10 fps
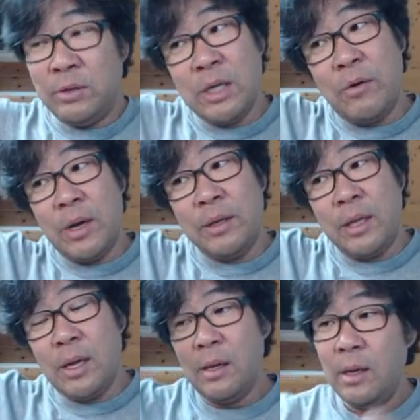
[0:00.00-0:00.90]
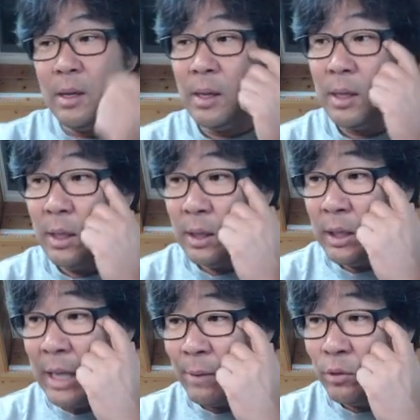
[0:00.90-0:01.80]
샤워하는데 이
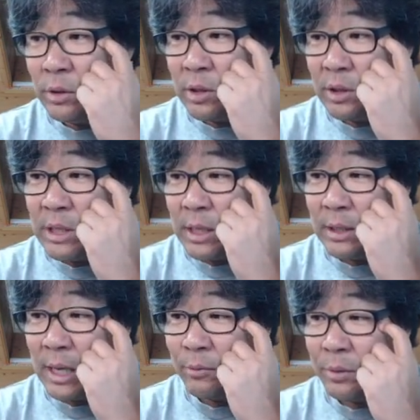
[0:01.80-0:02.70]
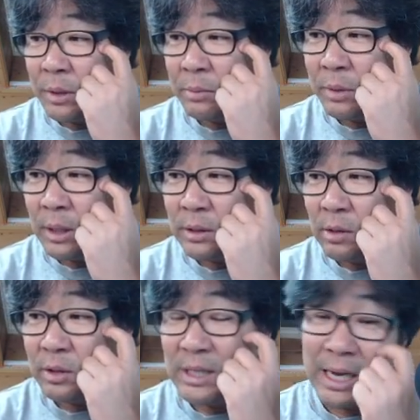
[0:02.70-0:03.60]
나무는 썩지 않는 나무입니다.
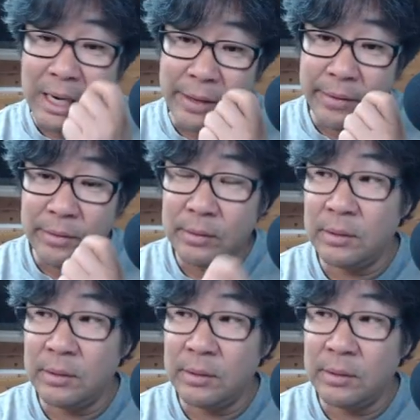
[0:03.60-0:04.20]
썩지 않아요.